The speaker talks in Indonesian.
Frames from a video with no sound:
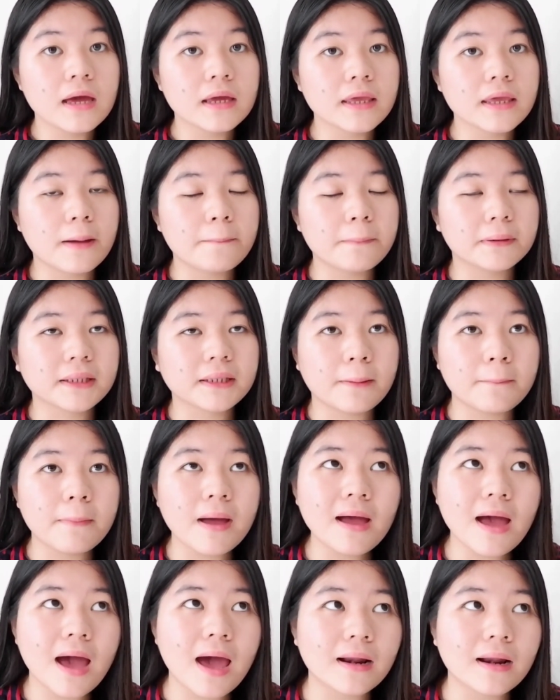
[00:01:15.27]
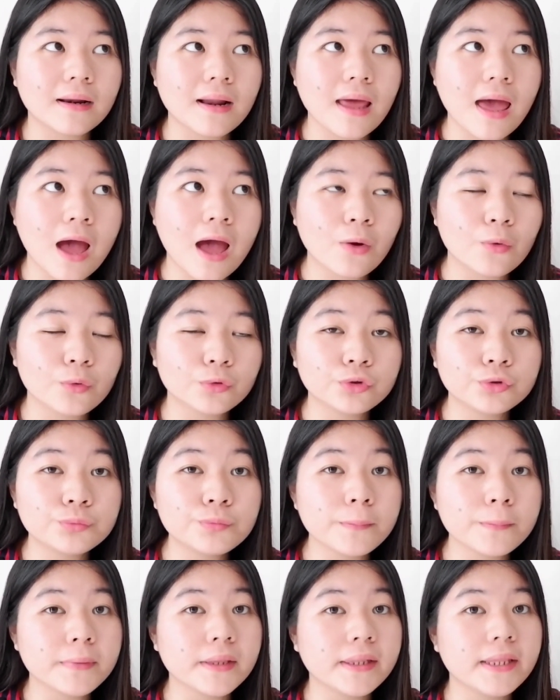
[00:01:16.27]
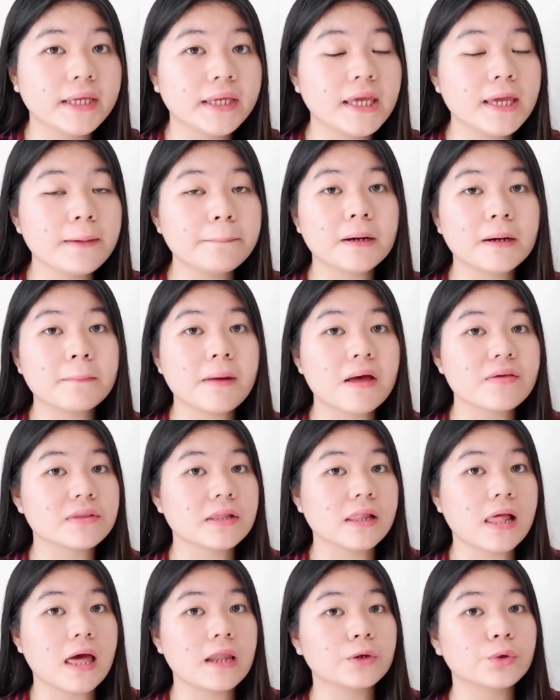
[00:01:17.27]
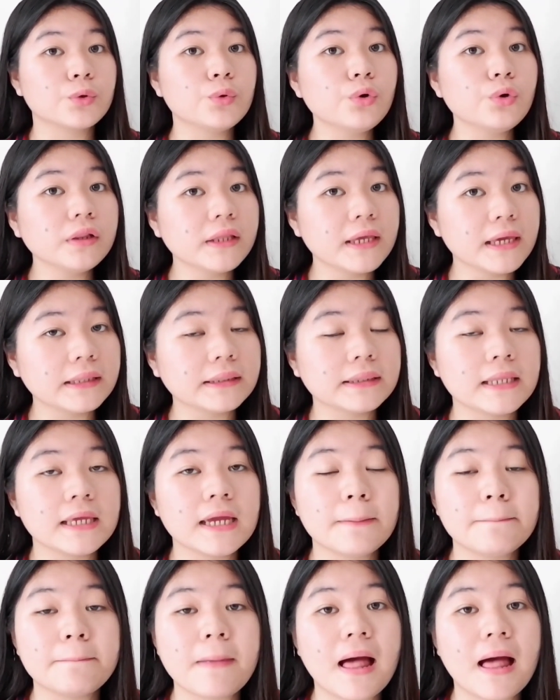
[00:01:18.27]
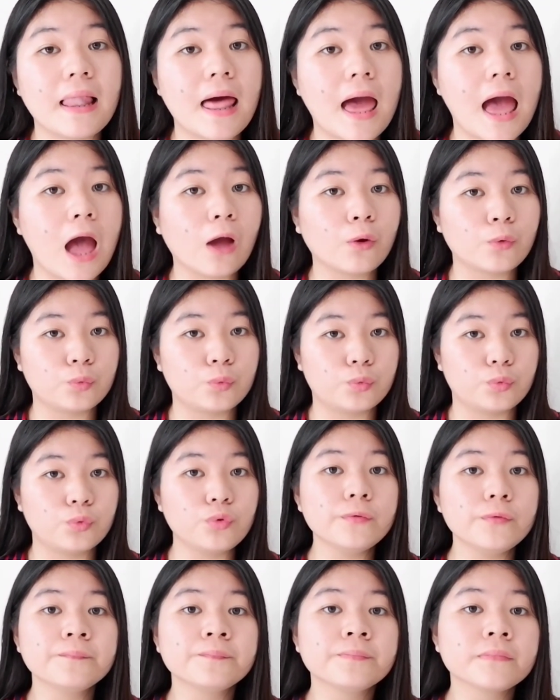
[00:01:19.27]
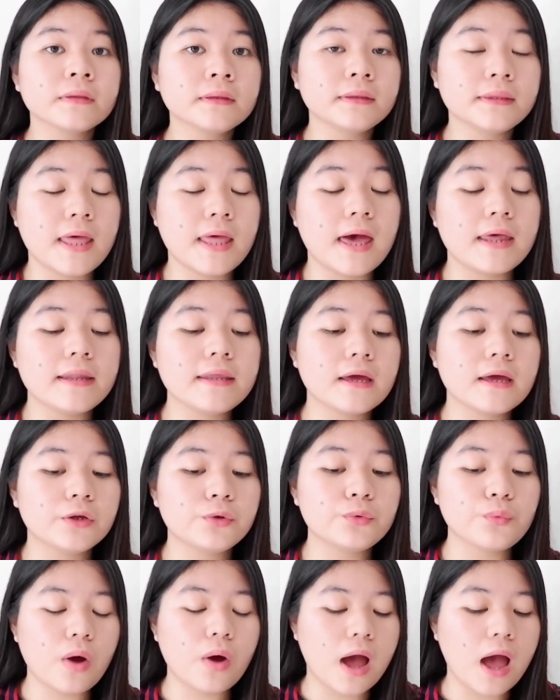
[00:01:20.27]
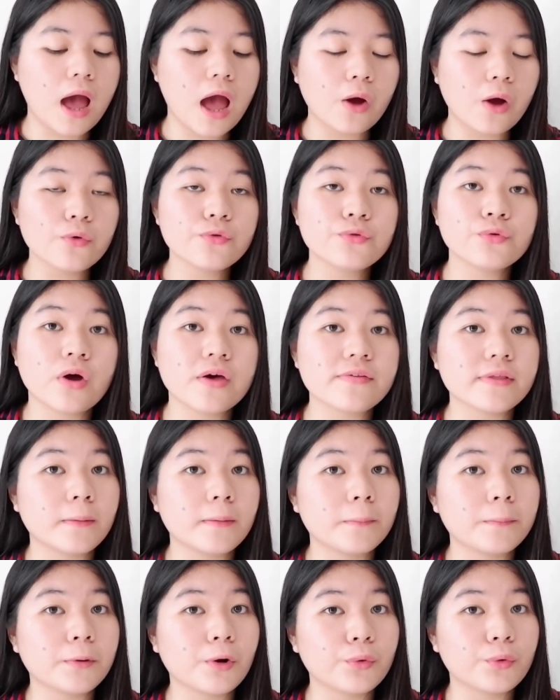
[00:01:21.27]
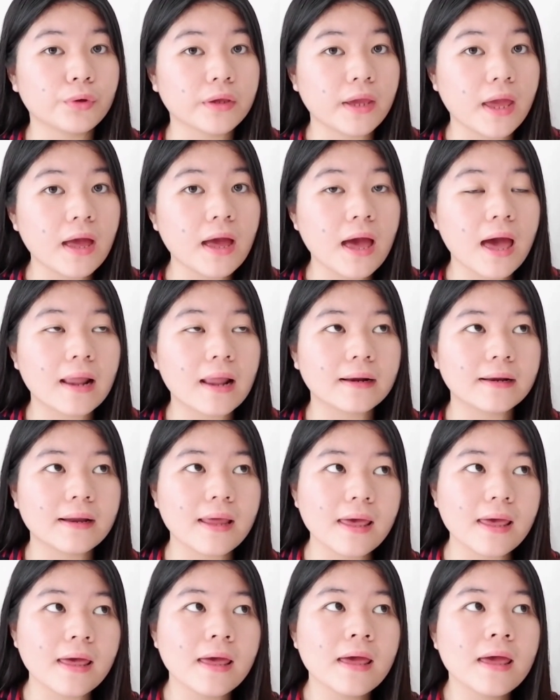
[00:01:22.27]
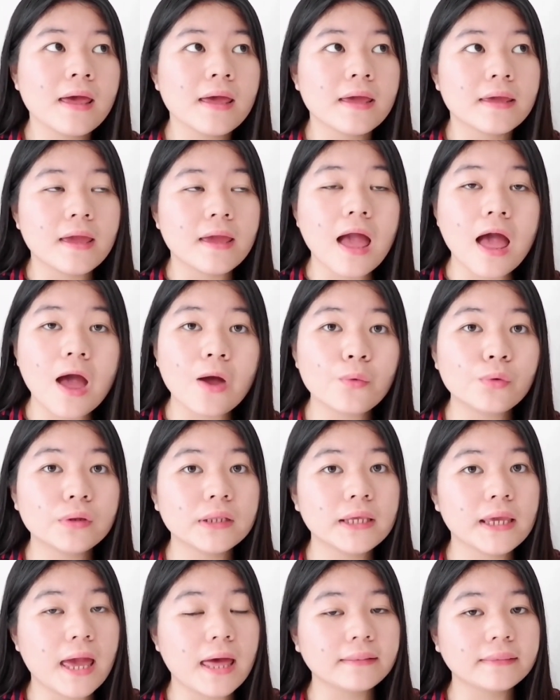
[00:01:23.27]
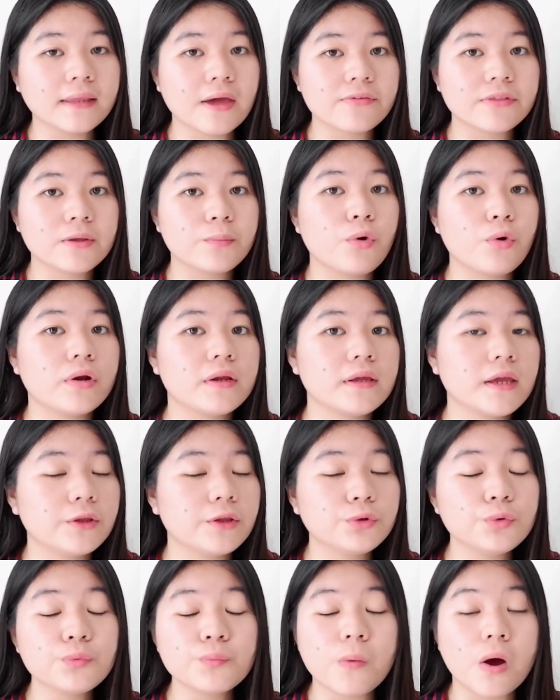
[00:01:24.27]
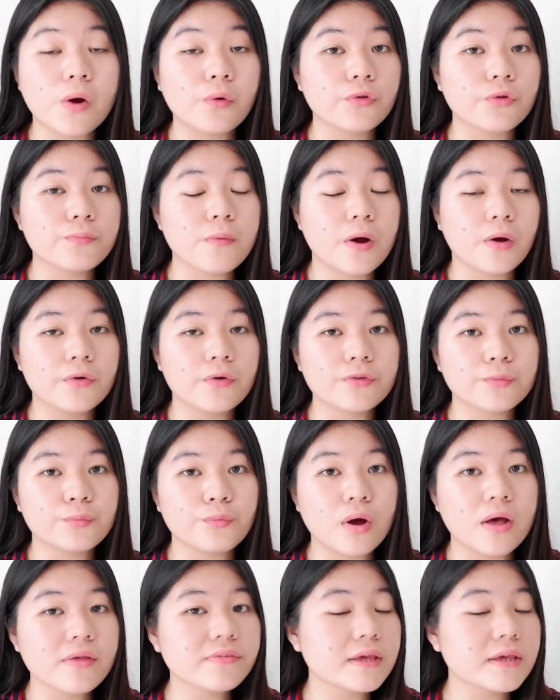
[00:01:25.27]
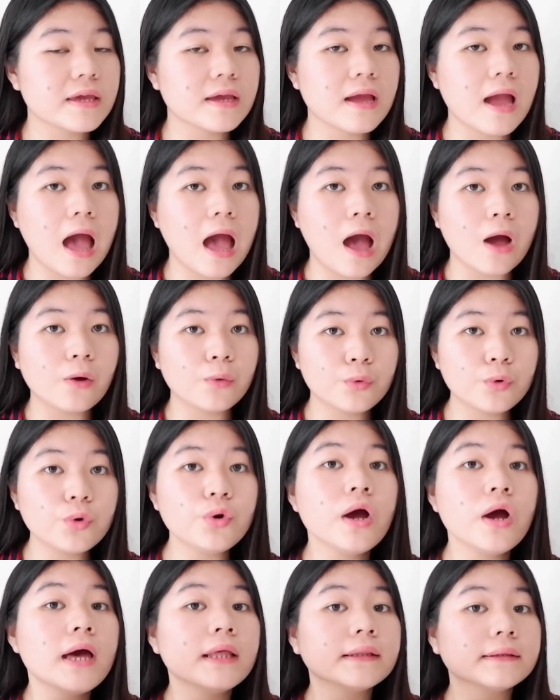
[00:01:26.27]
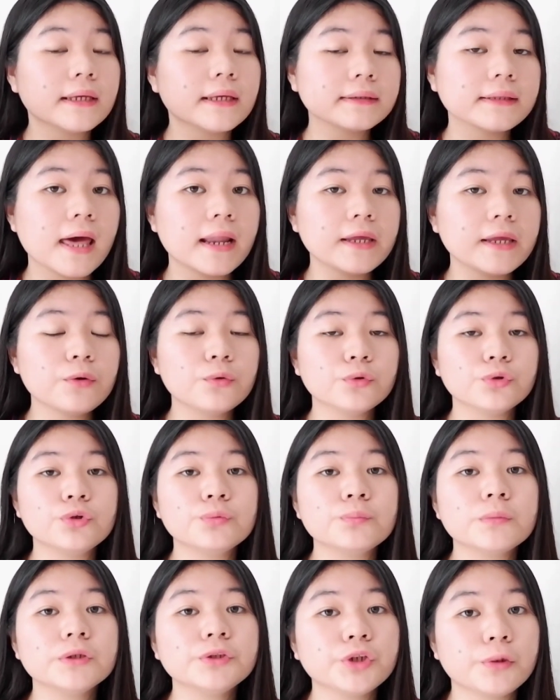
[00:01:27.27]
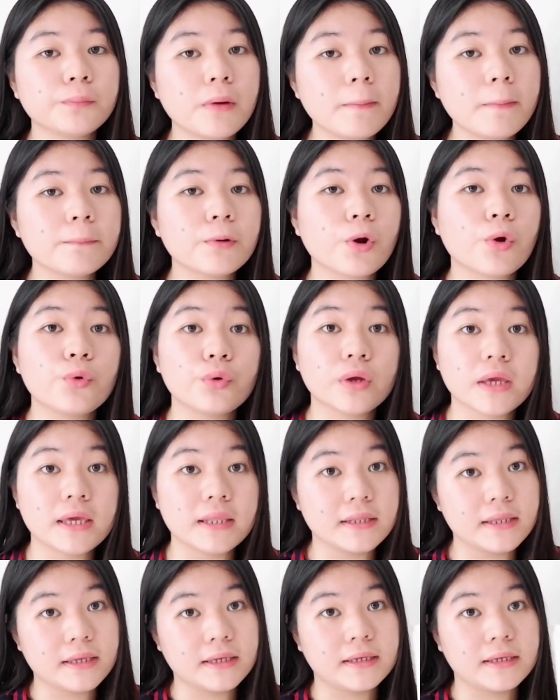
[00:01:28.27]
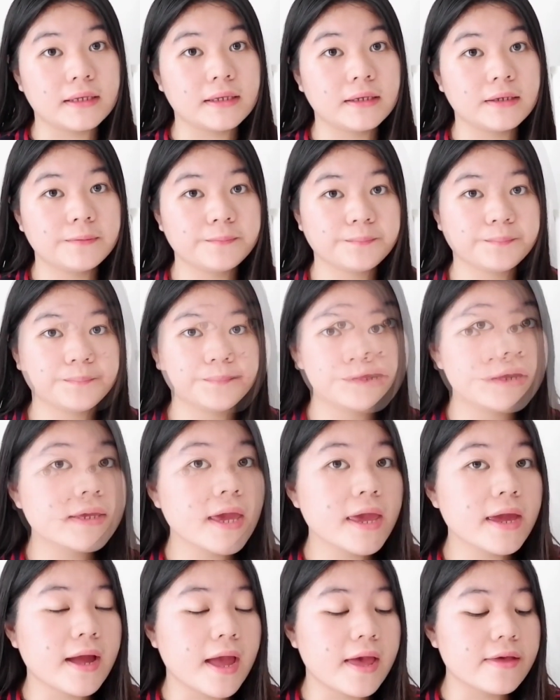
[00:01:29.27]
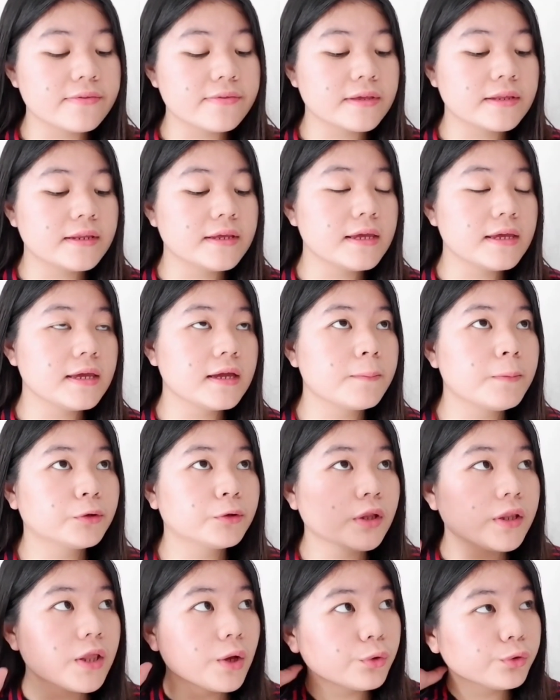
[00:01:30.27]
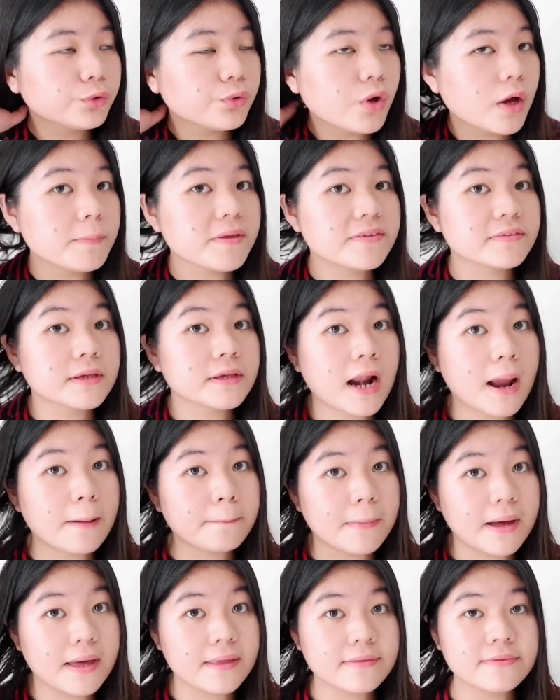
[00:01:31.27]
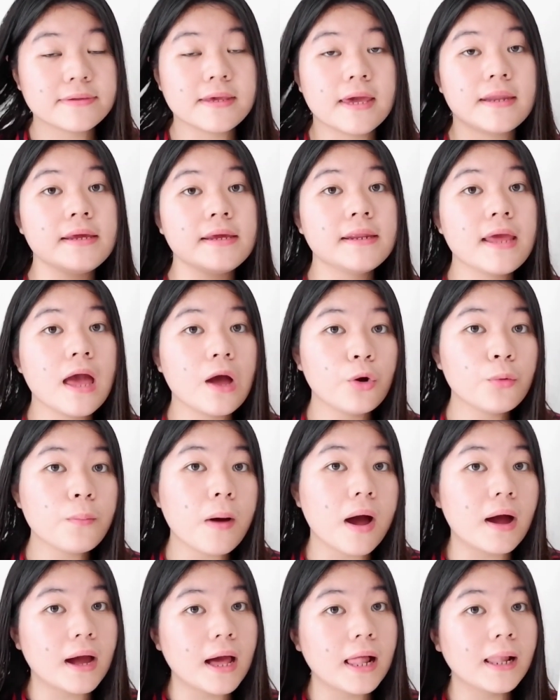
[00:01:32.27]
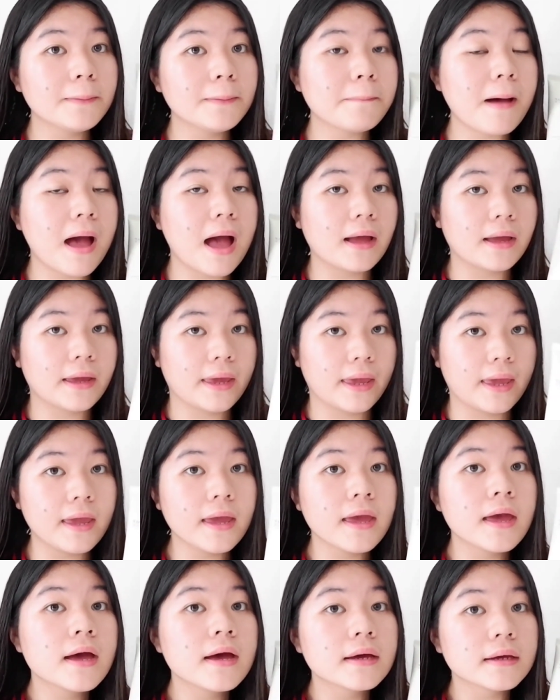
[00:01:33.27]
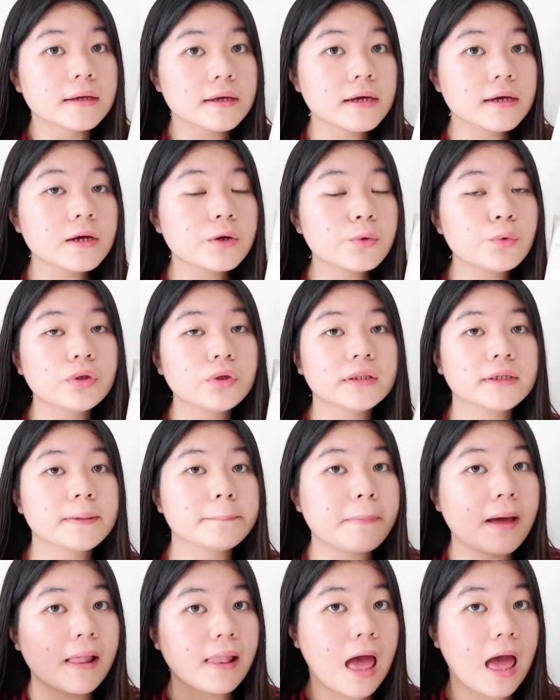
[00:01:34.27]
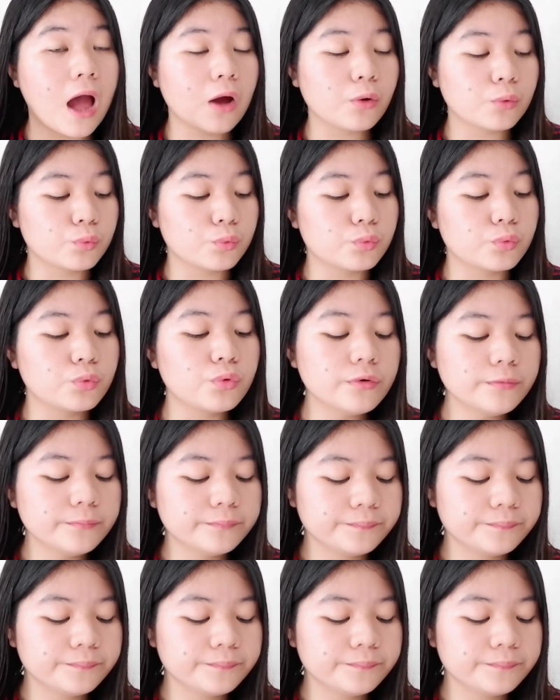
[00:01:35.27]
Yang pertama karena aku tuh memiliki permasalahan kulit di kepala aku dan yang kedua aku suka sama produknya karena yang aku lihat testimoninya itu bagus-bagus semua sehingga aku tertarik untuk mencoba produk ini langsung aja ya guys ini kebetulan aku tuh habis keramas jadi ini aku bakal pakai ke kulit kepala aku